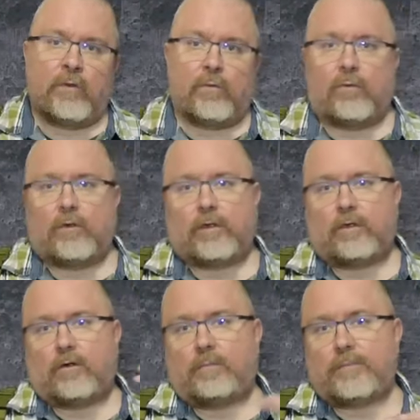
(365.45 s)

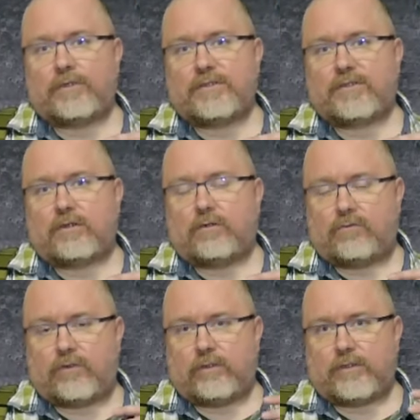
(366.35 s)
oder ob man es
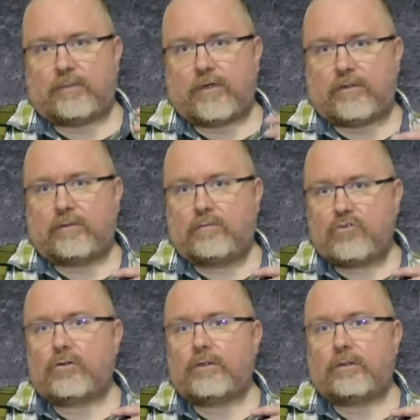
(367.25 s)
auf der
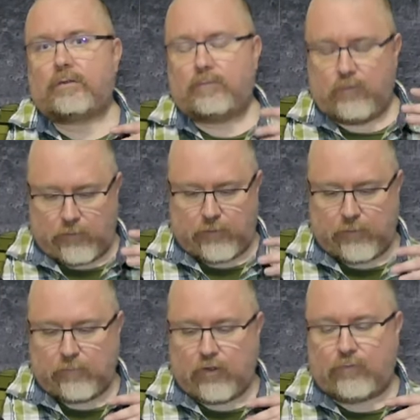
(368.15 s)
Zweitschulter
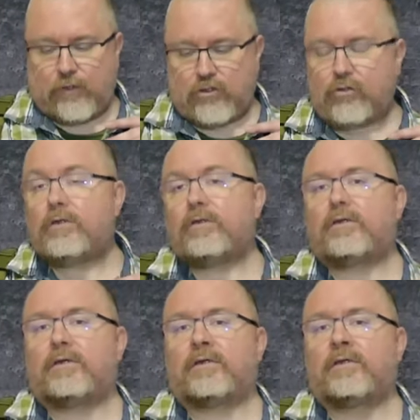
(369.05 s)
oder Offhand-Schulter
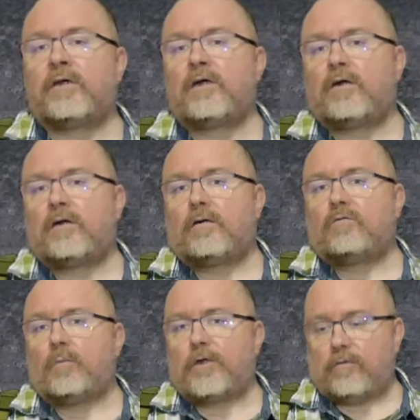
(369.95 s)
trägt,
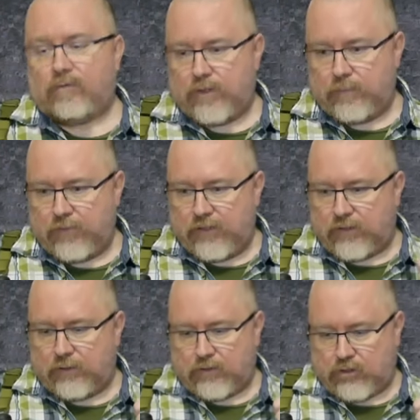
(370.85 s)
wo man die Waffe eben
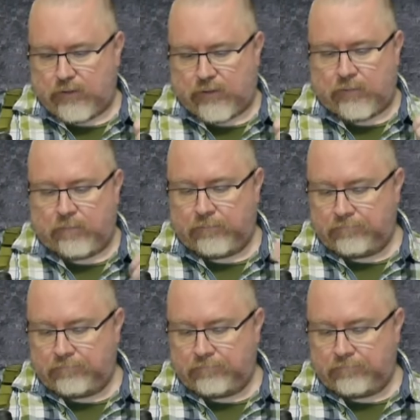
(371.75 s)
nicht anschlägt.